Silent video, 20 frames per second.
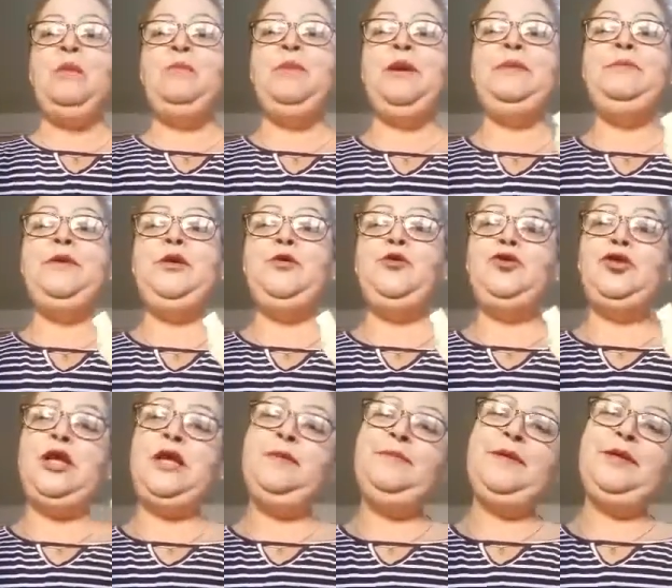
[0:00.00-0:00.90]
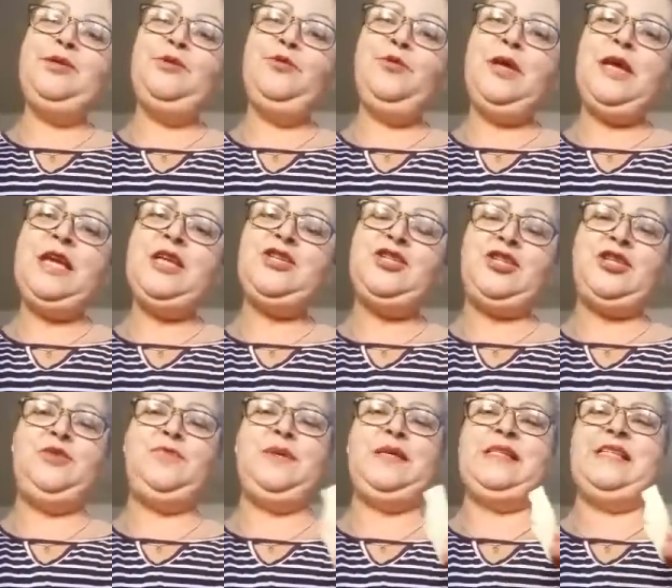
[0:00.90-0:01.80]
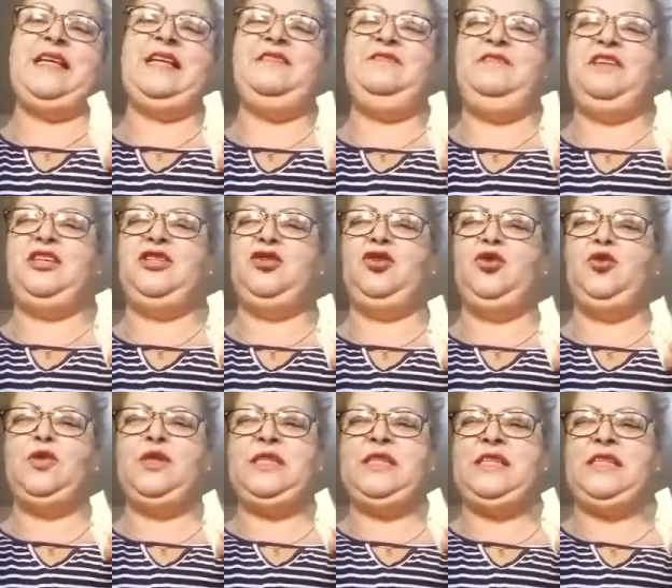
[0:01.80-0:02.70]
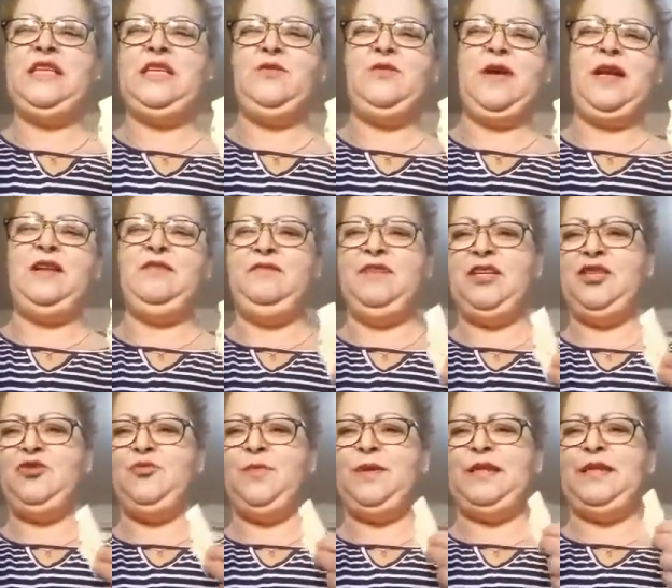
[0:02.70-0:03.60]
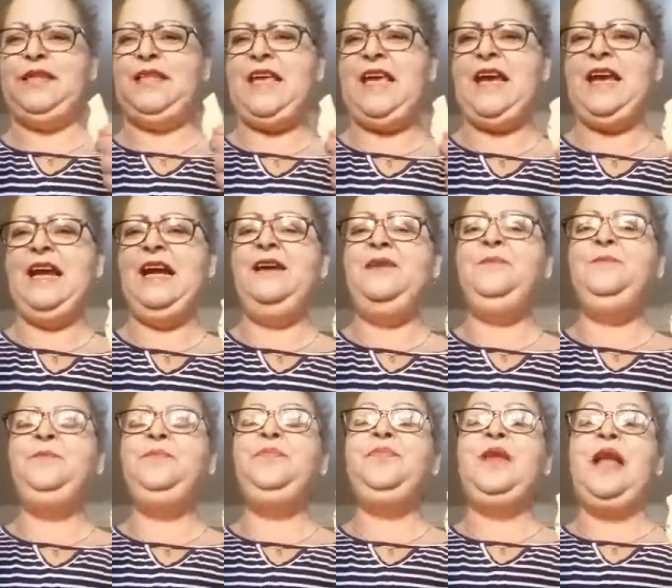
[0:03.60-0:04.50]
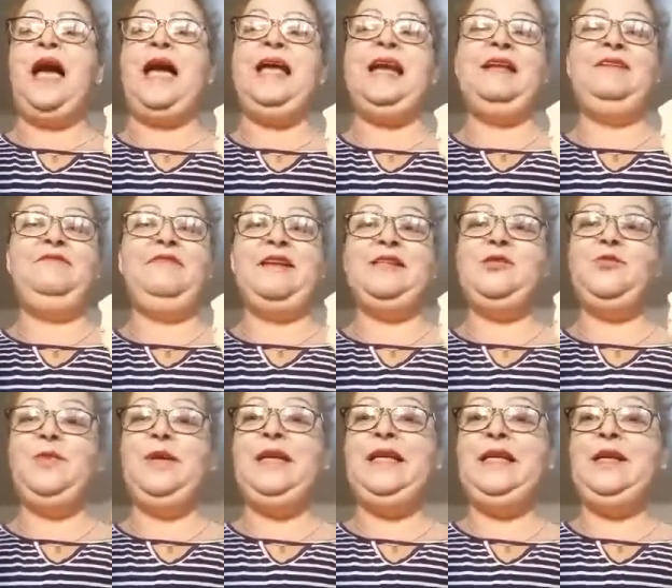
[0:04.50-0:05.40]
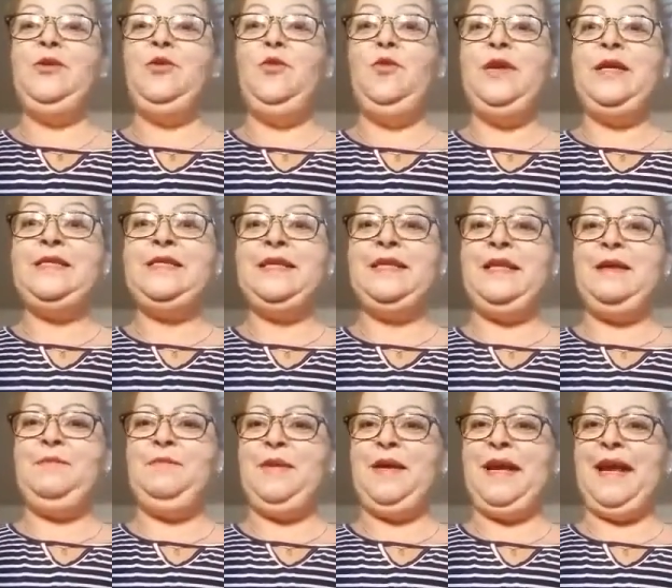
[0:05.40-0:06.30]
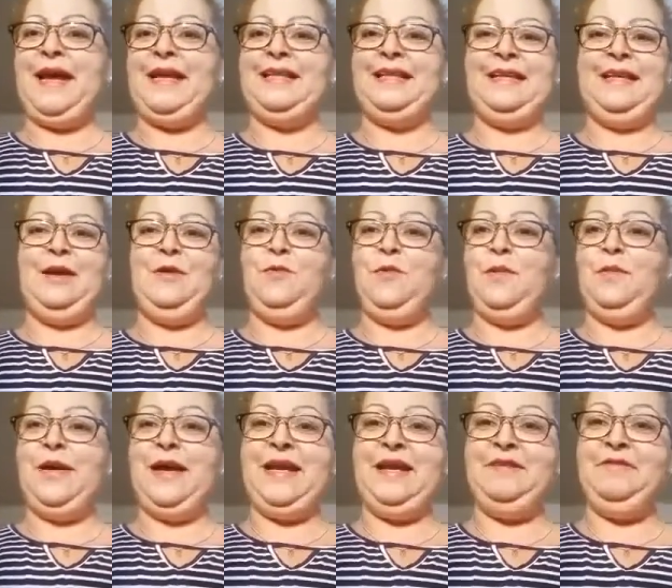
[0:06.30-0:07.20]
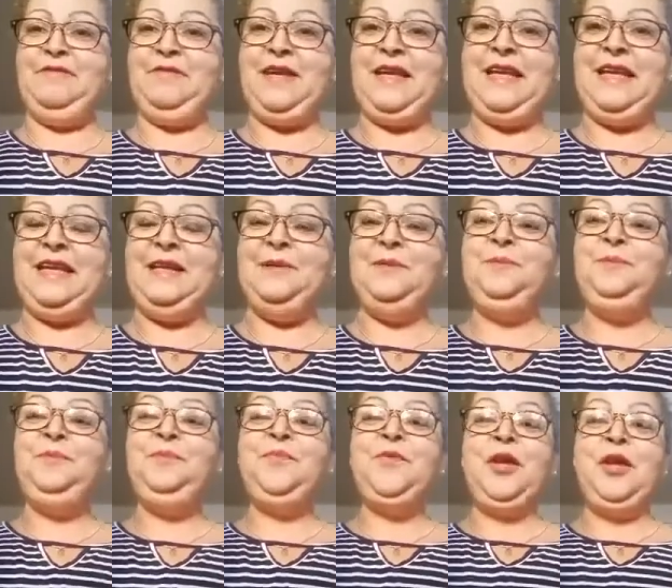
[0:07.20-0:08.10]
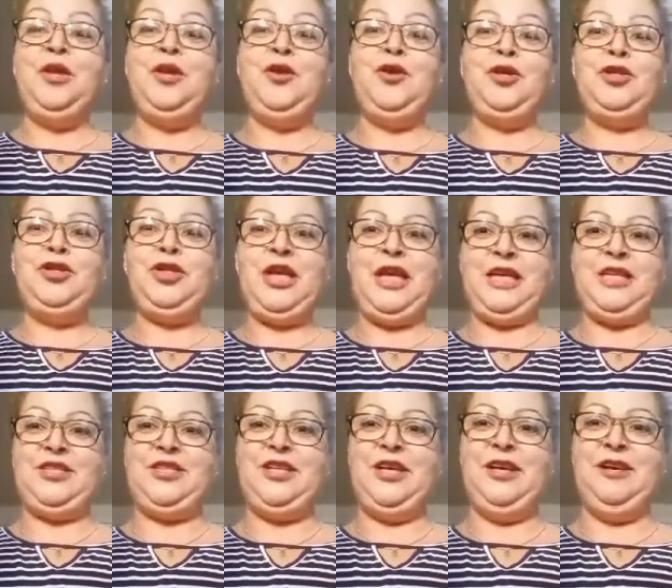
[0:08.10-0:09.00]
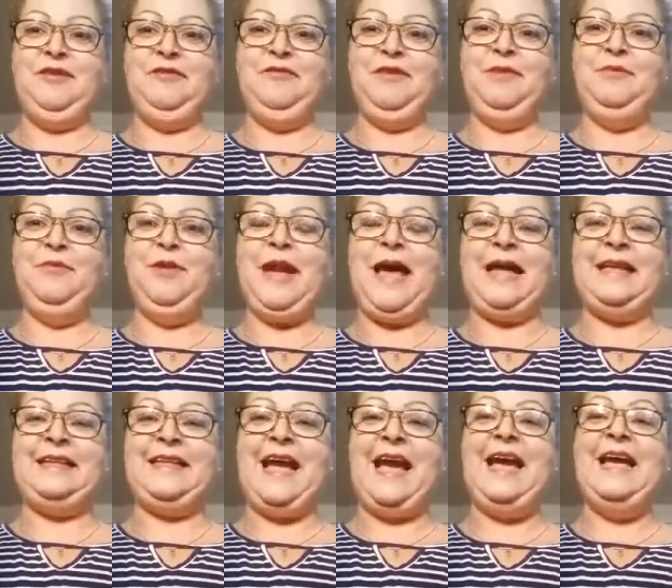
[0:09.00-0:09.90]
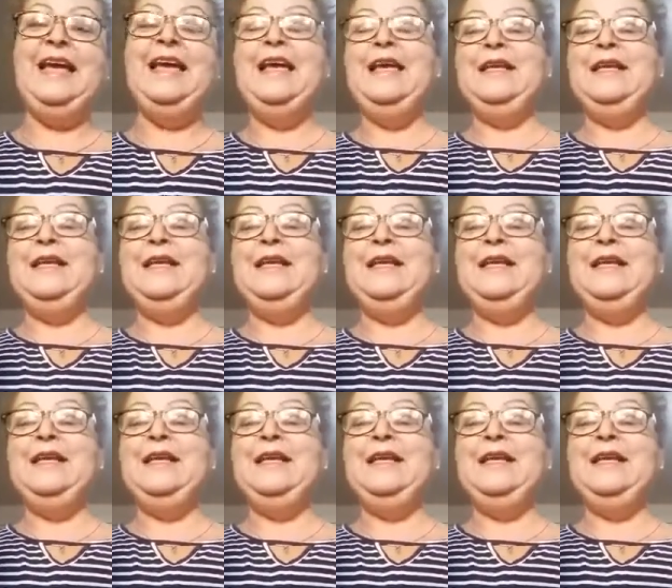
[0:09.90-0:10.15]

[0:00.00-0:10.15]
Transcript: Para mim, hoje ela mandou o queijinho, mas ela vende docinho, ela vende manteiga. Aí ela faz uma linguiça temperada, que é uma maravilha. E ó, gente, vamos lá, tá?